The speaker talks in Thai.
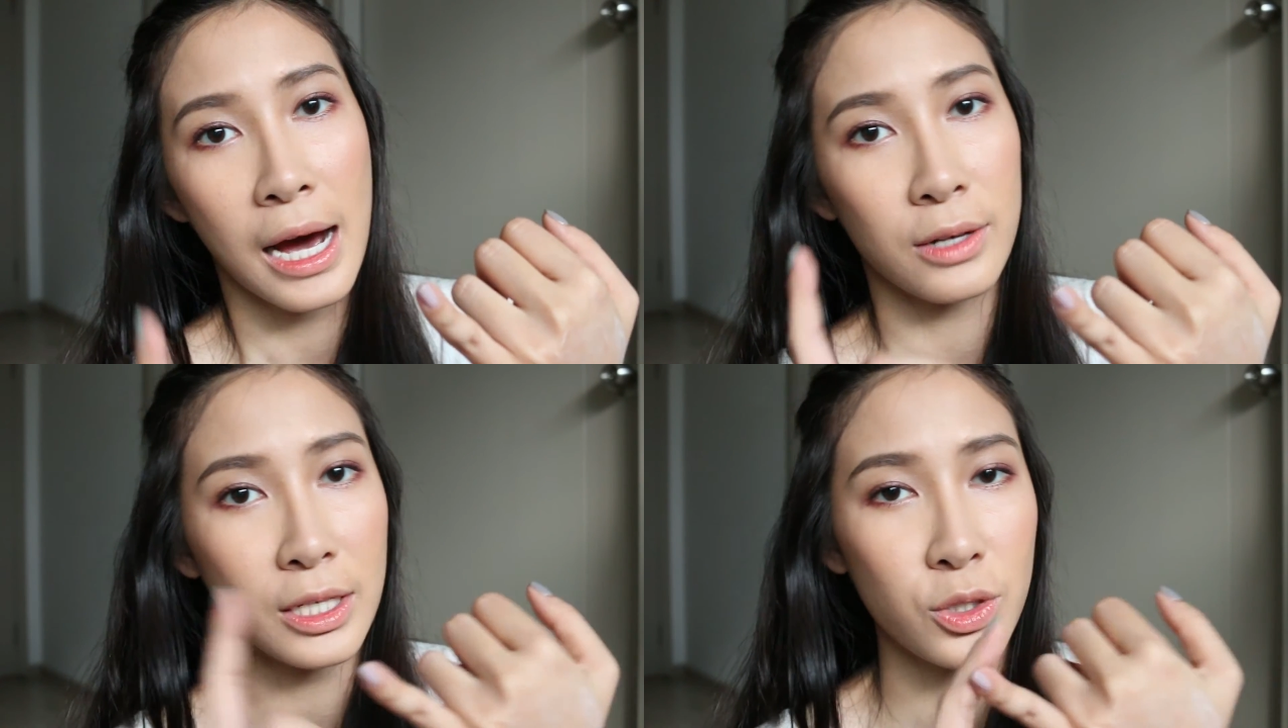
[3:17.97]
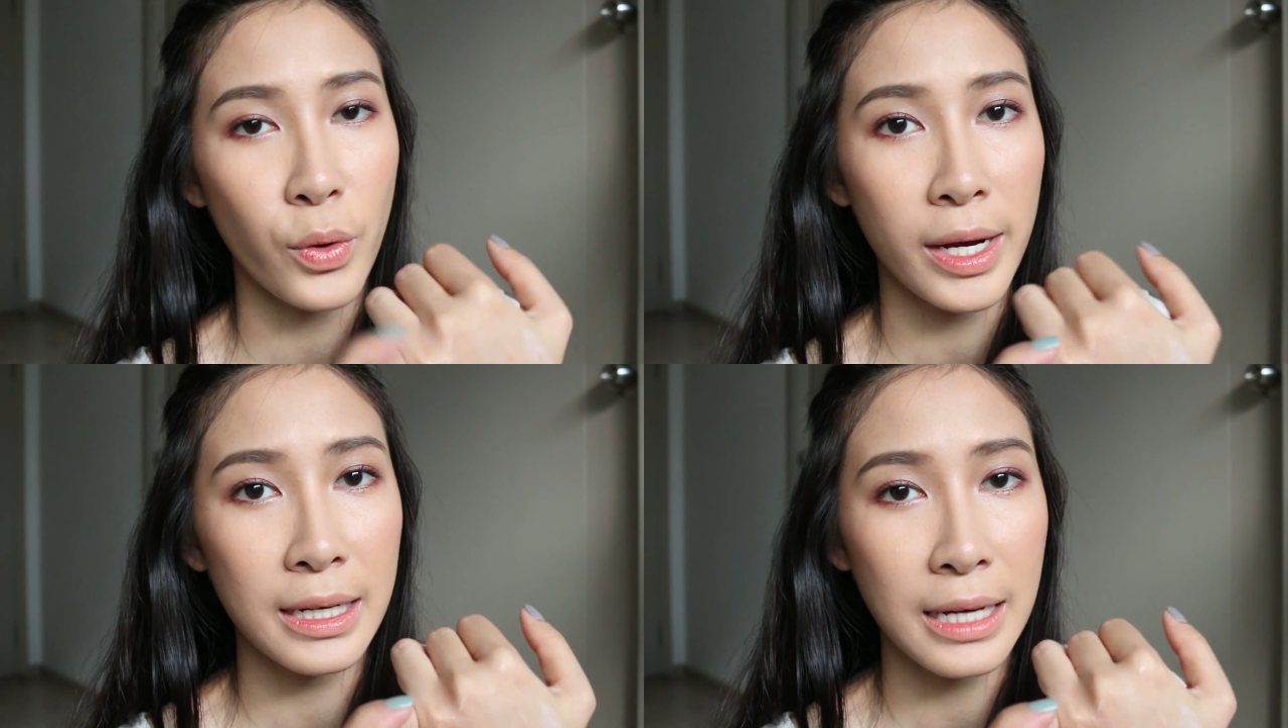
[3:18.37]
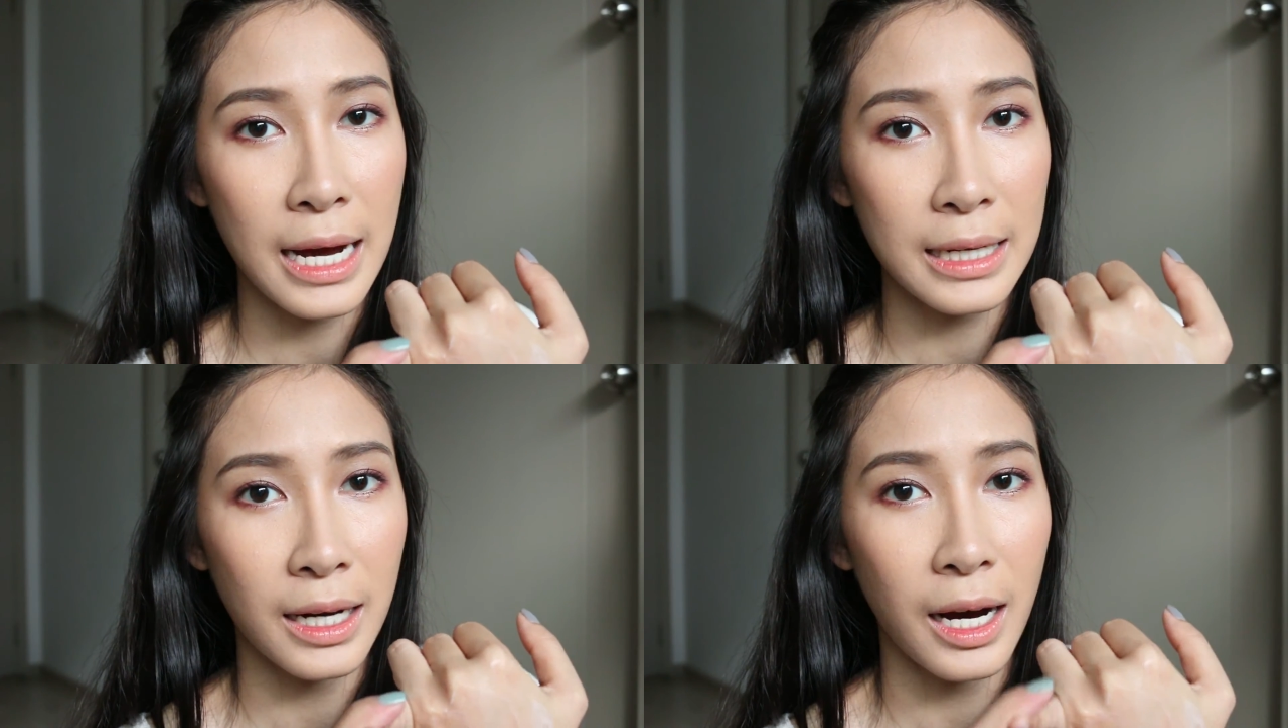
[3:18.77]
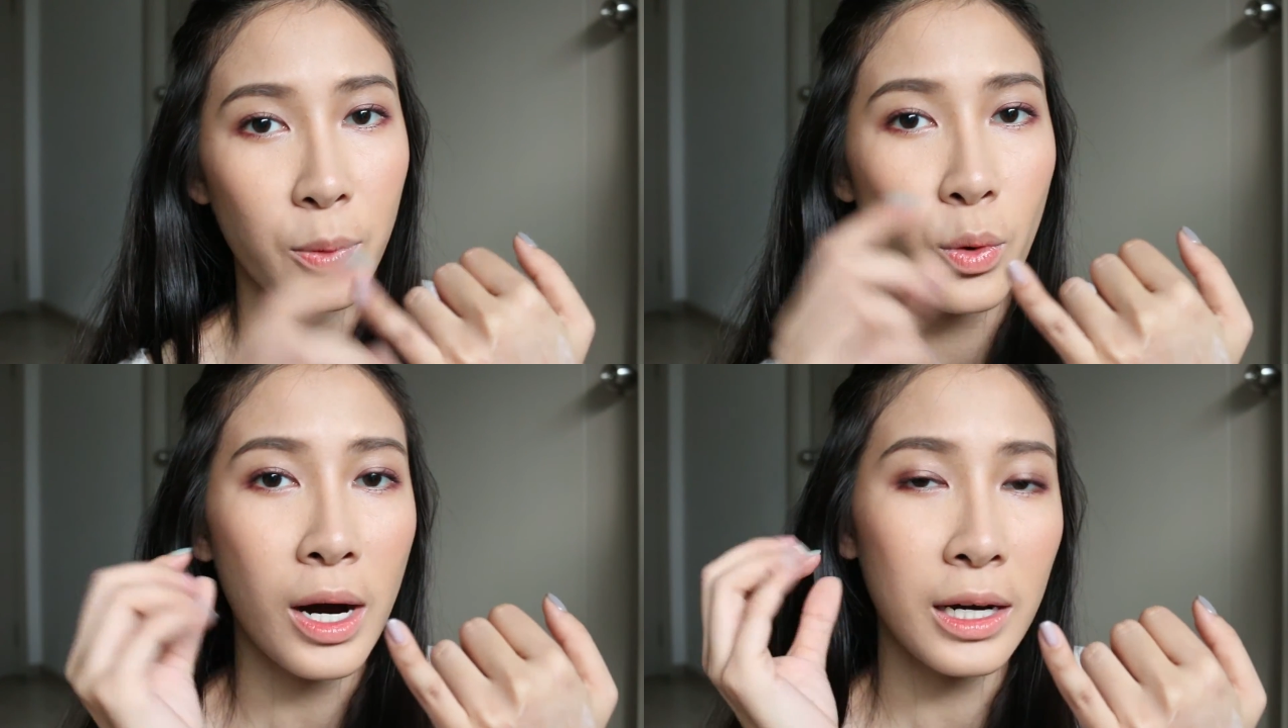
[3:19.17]
เขาจะช่วยเรื่องอ
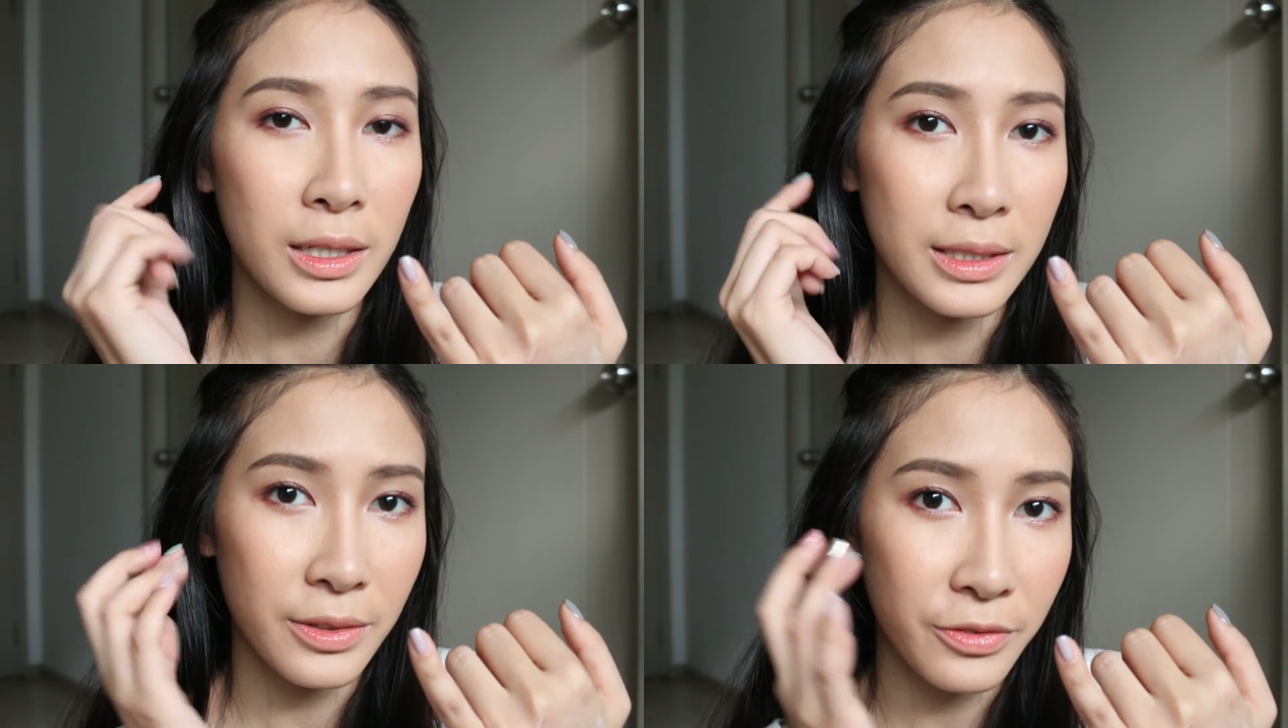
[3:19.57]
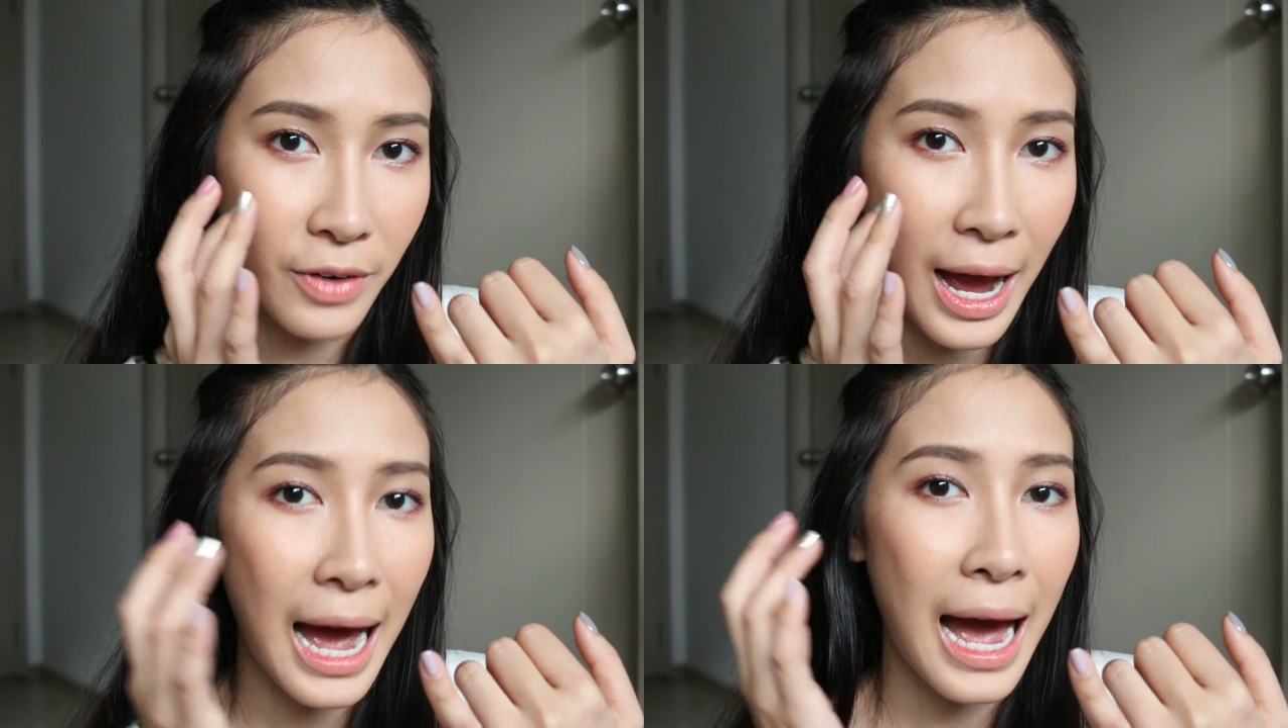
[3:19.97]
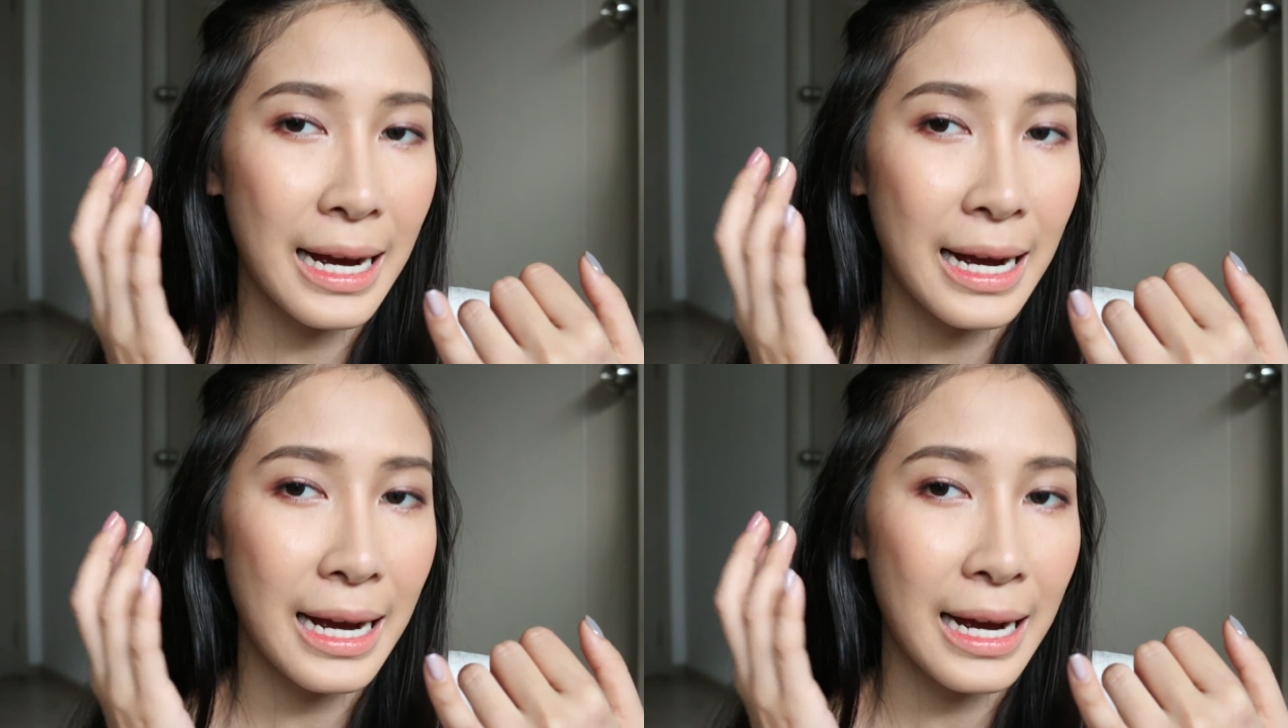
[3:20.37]
พวกฝ้า